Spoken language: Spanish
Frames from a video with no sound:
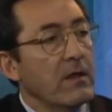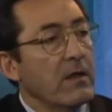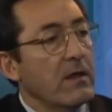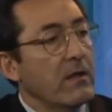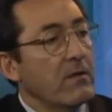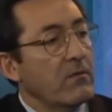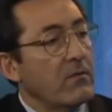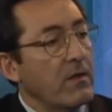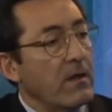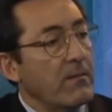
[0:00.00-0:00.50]

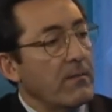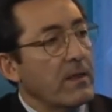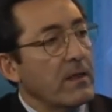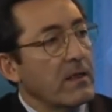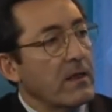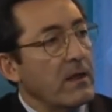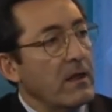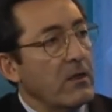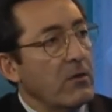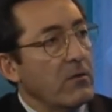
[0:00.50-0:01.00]
se han
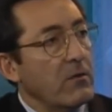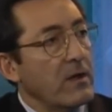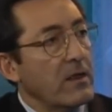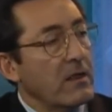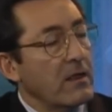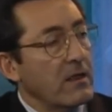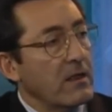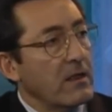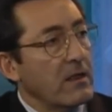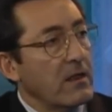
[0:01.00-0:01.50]
mantenido
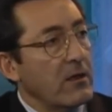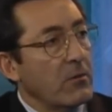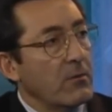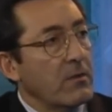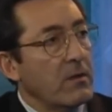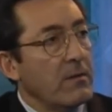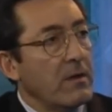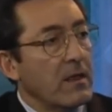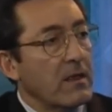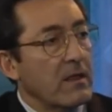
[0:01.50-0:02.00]
bastante
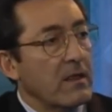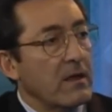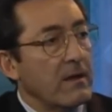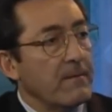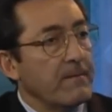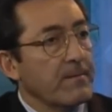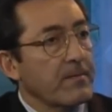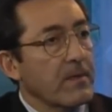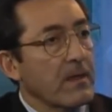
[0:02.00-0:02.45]
optimistas